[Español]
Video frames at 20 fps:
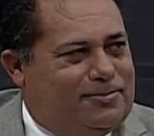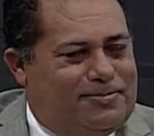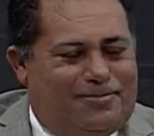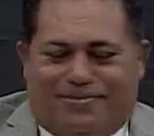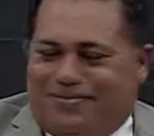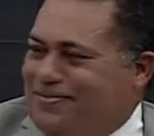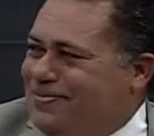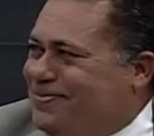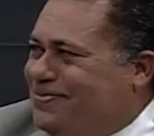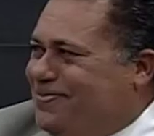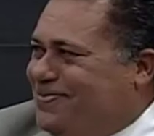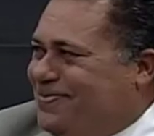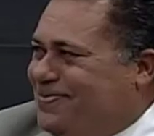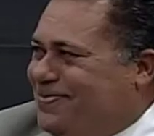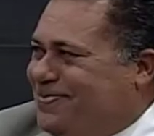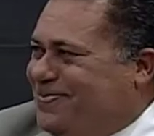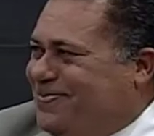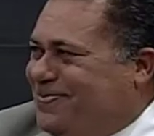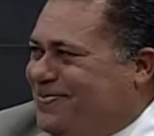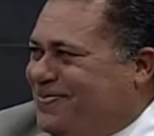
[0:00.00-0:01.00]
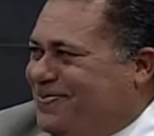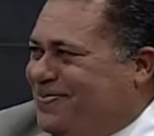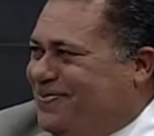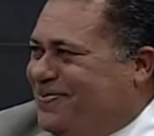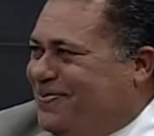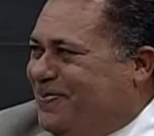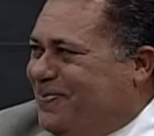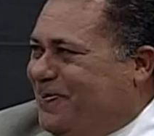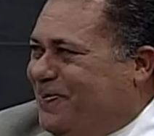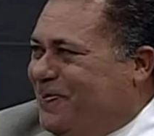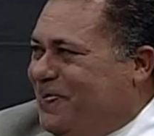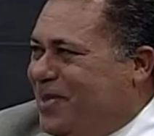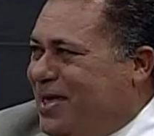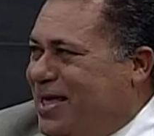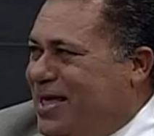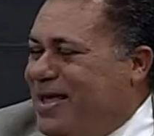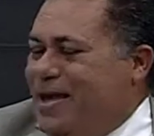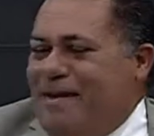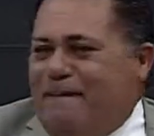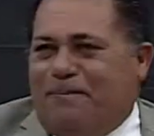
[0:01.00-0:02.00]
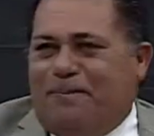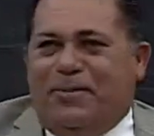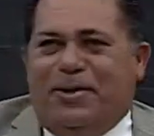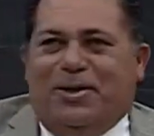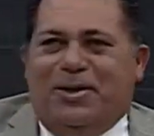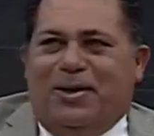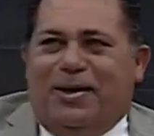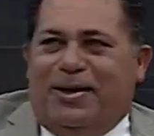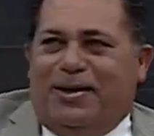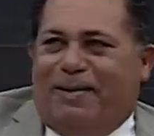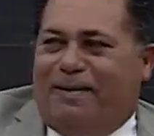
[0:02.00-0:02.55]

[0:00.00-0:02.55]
Así mismo es. Trofeo de